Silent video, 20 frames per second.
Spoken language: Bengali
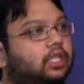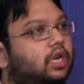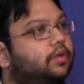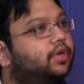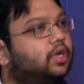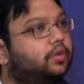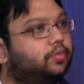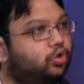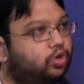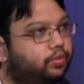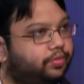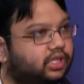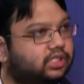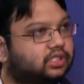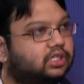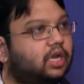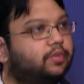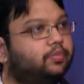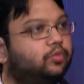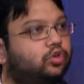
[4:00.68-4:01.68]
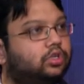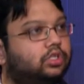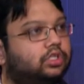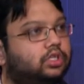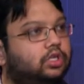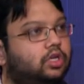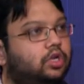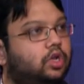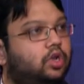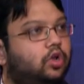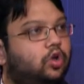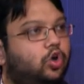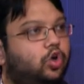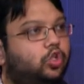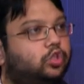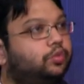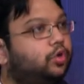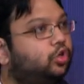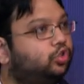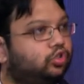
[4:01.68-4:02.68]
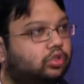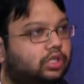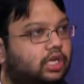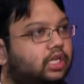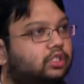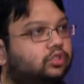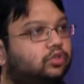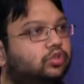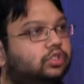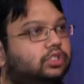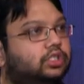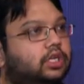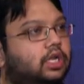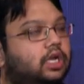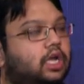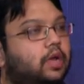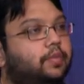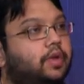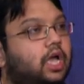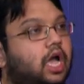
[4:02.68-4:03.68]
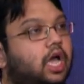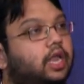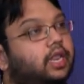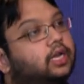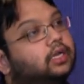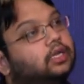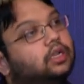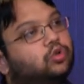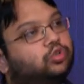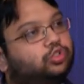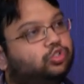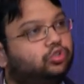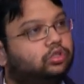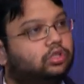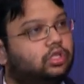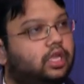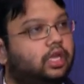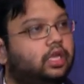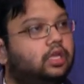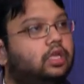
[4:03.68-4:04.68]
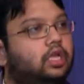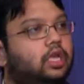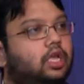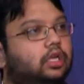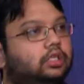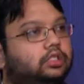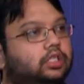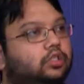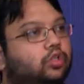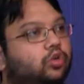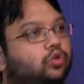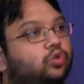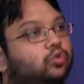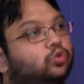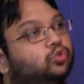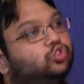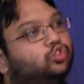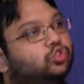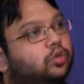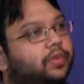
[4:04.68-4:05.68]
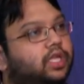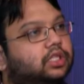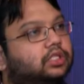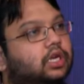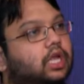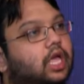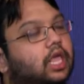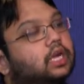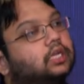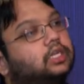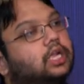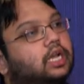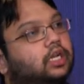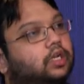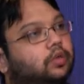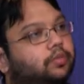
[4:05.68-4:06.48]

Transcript: ডাক্তার আমাকে ভুল প্রেসক্রাইব করেছে অথবা ওষুধ কাজ করছে না আমি আরেকটা ওষুধ নেই সে তখন উচ্চ মাত্রার আরেকটা